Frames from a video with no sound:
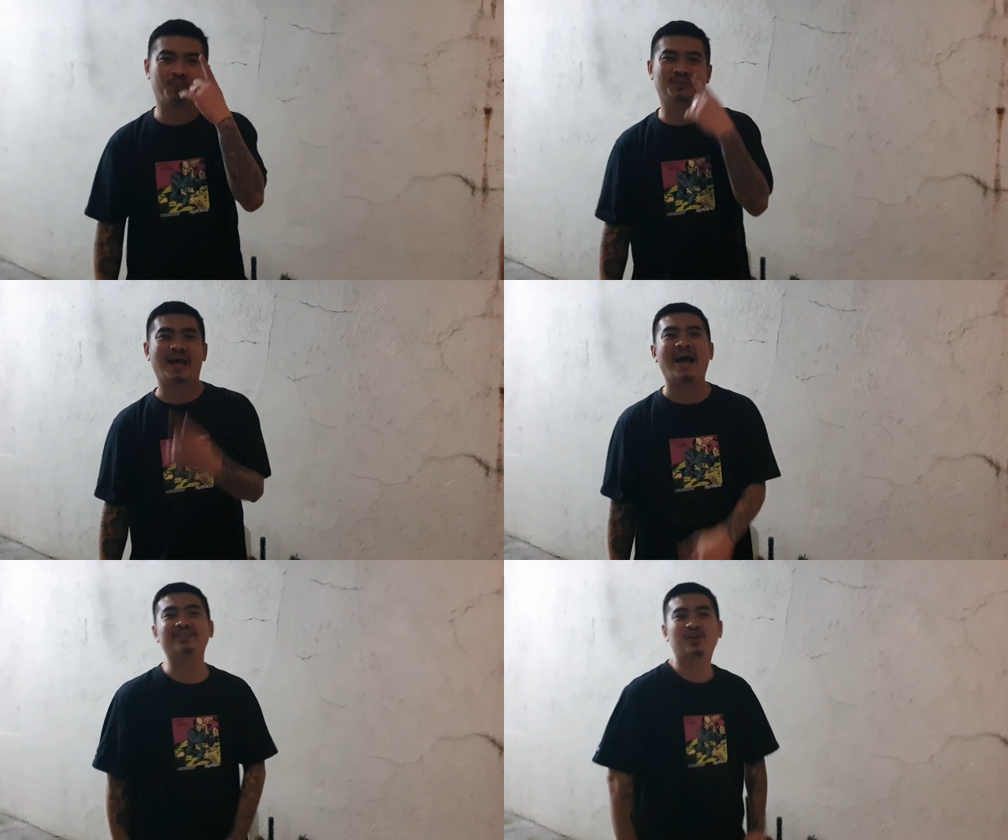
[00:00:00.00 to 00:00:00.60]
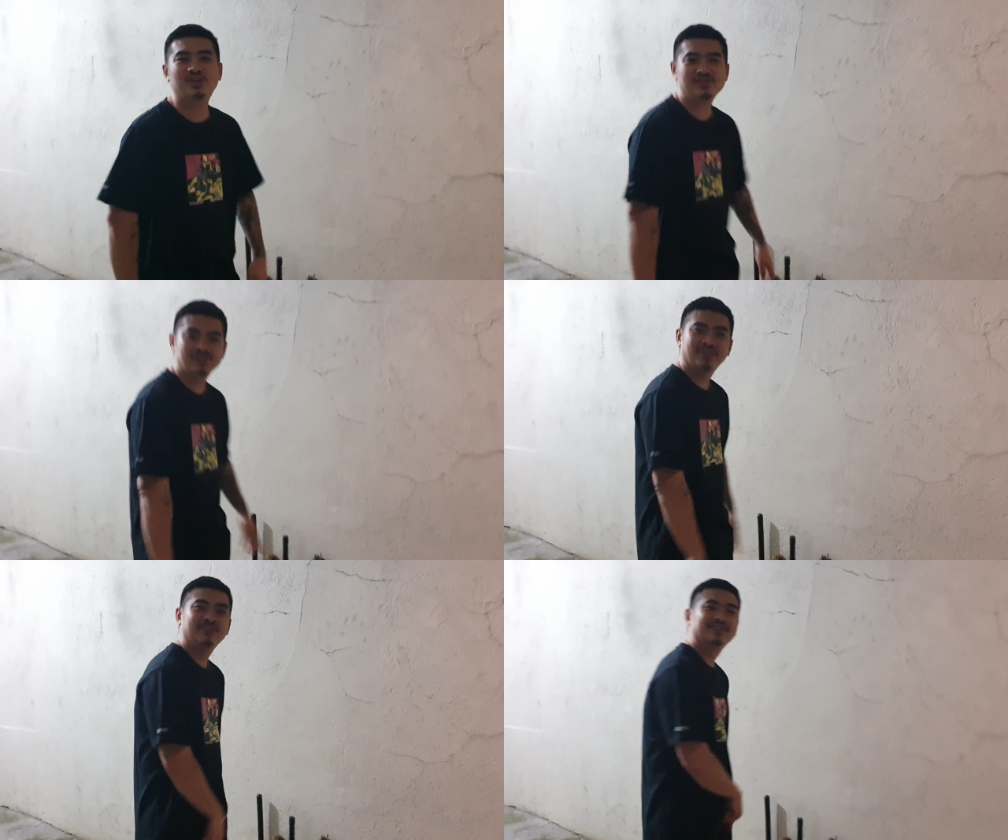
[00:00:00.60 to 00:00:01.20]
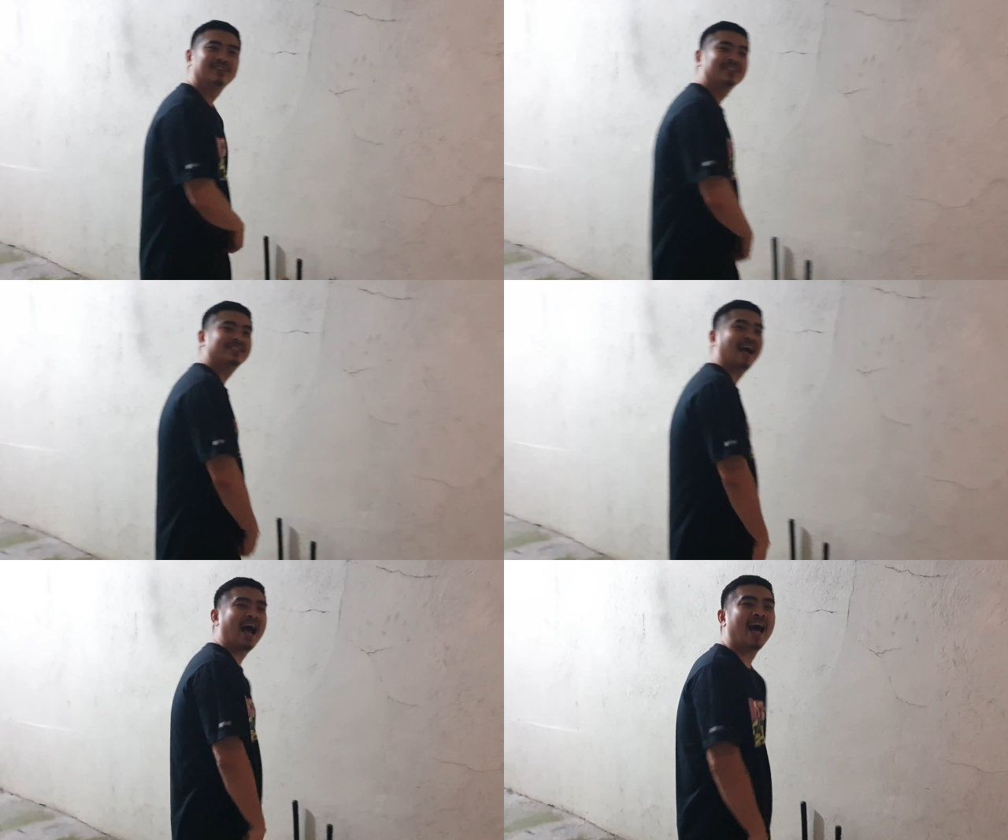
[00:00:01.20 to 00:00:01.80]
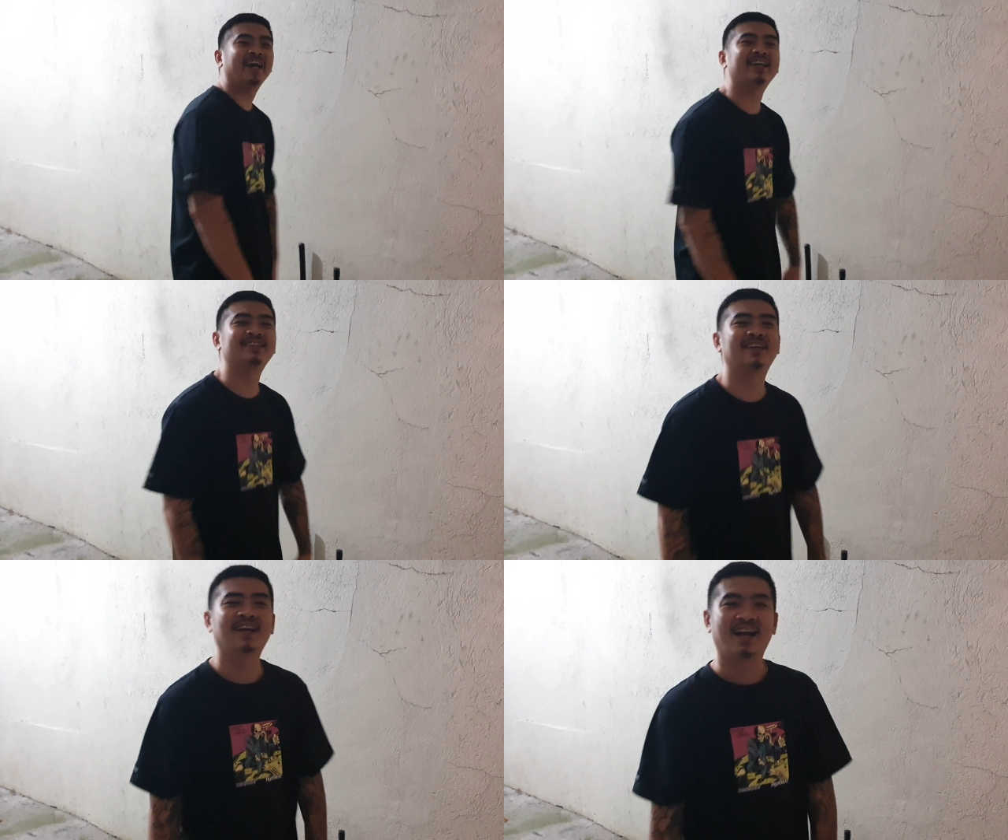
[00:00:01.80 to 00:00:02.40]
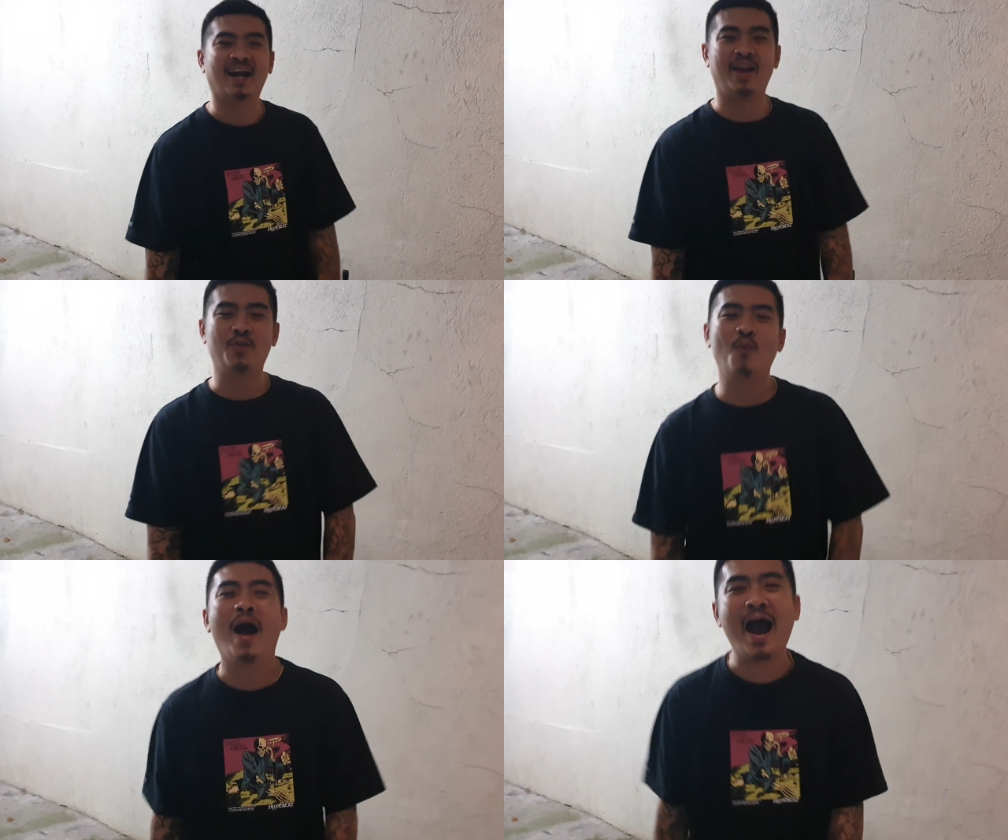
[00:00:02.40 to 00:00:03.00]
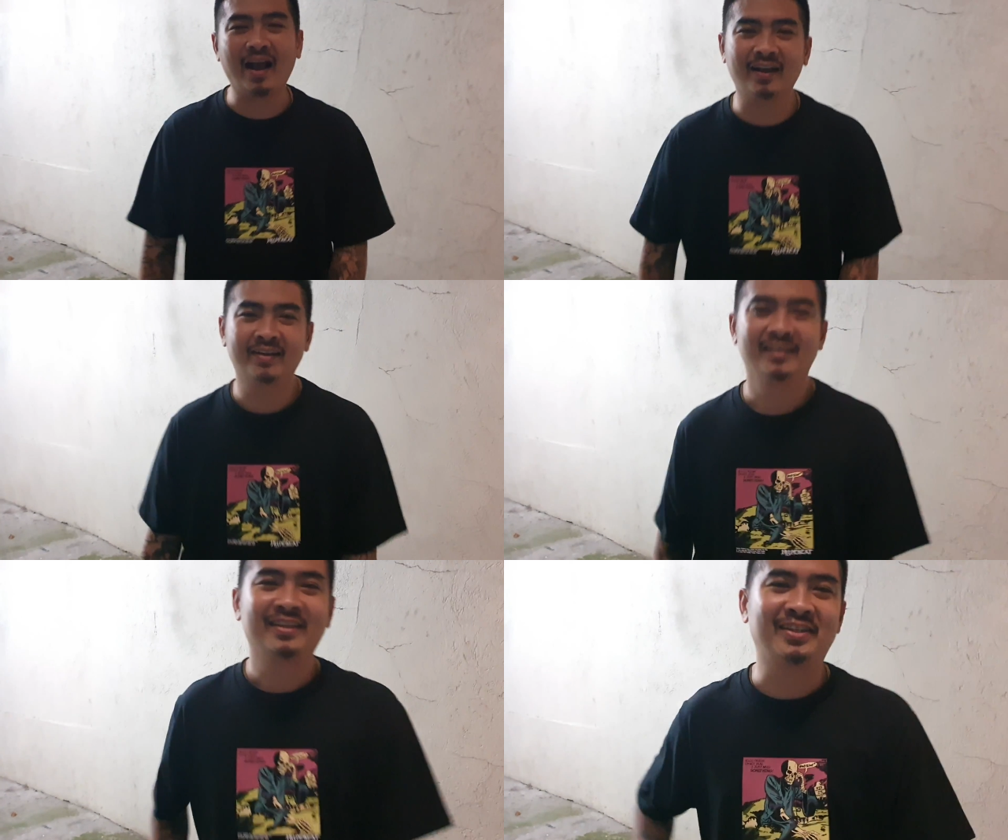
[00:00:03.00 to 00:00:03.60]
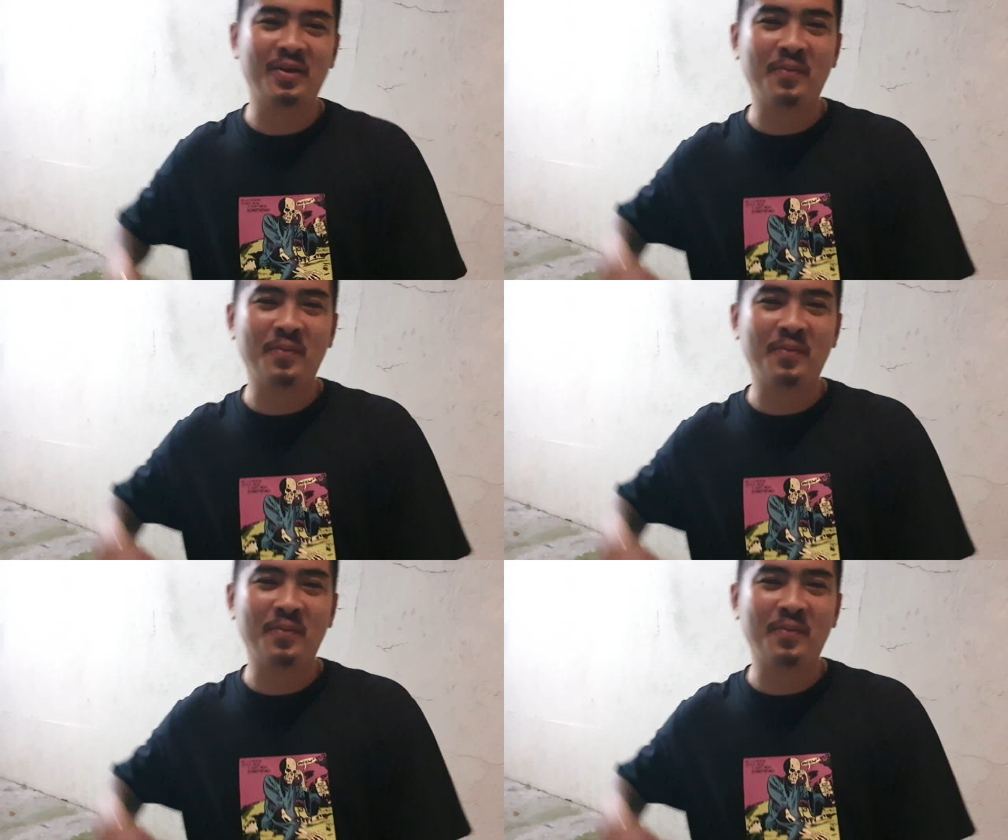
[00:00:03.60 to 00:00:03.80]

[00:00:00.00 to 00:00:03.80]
Production. Sa aking kaliwa, si